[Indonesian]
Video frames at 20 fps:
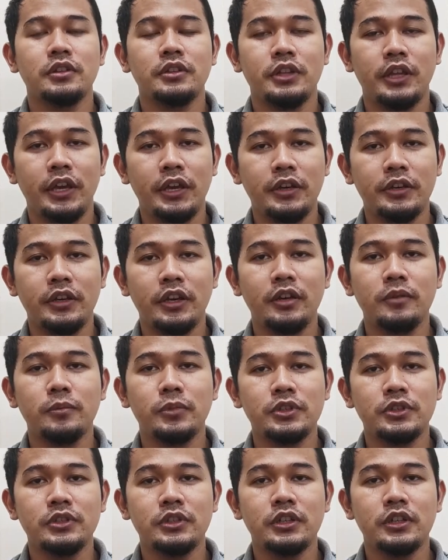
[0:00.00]
tagging
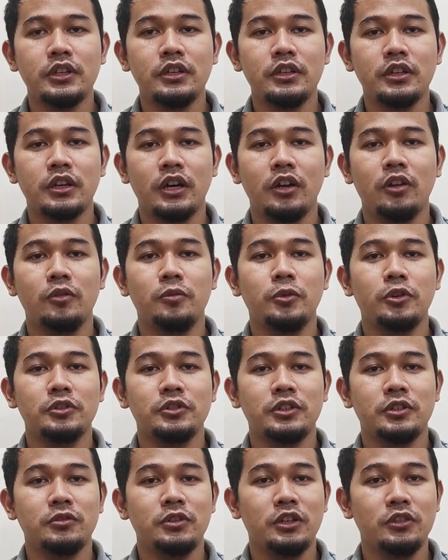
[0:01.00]
besi kalau
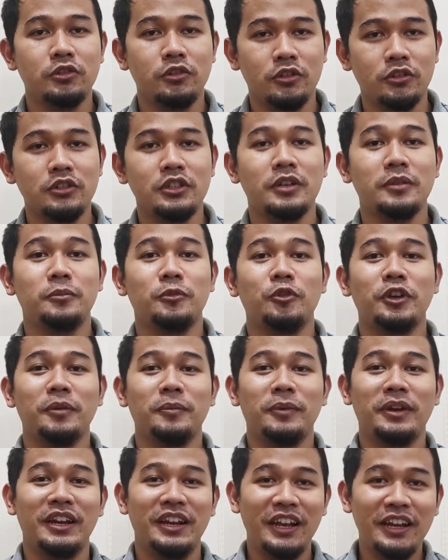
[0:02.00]
bosnya udah nyuruh ya mau
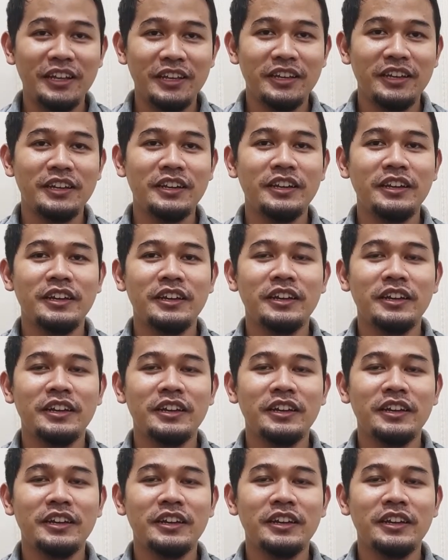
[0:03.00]
gimana lagi kan